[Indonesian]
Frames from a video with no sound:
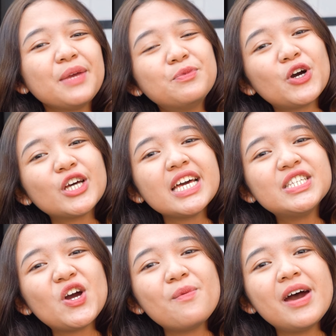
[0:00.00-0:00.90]
Ibu
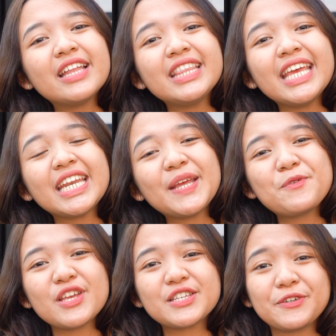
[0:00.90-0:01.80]
kota Jawa Barat ini
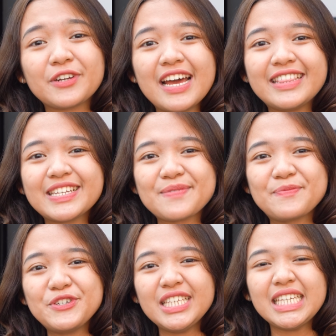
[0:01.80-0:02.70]
punya surga
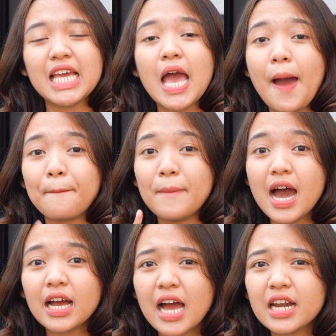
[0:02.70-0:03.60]
tersembunyi.
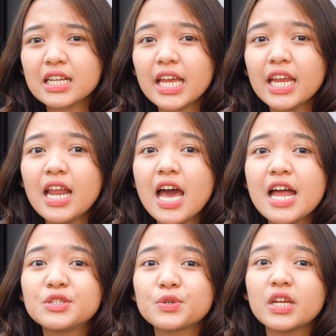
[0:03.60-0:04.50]
Bahkan
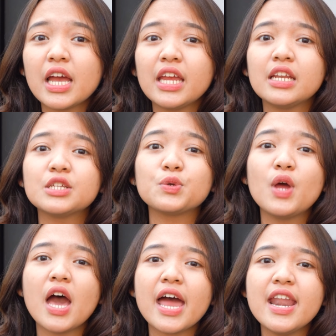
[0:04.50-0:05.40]
keindahan surga ini
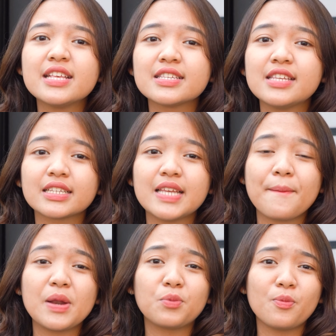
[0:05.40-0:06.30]
sudah ada sejak
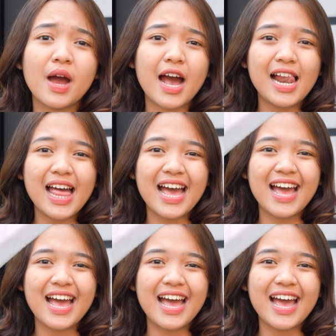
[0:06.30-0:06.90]
zaman purbakala.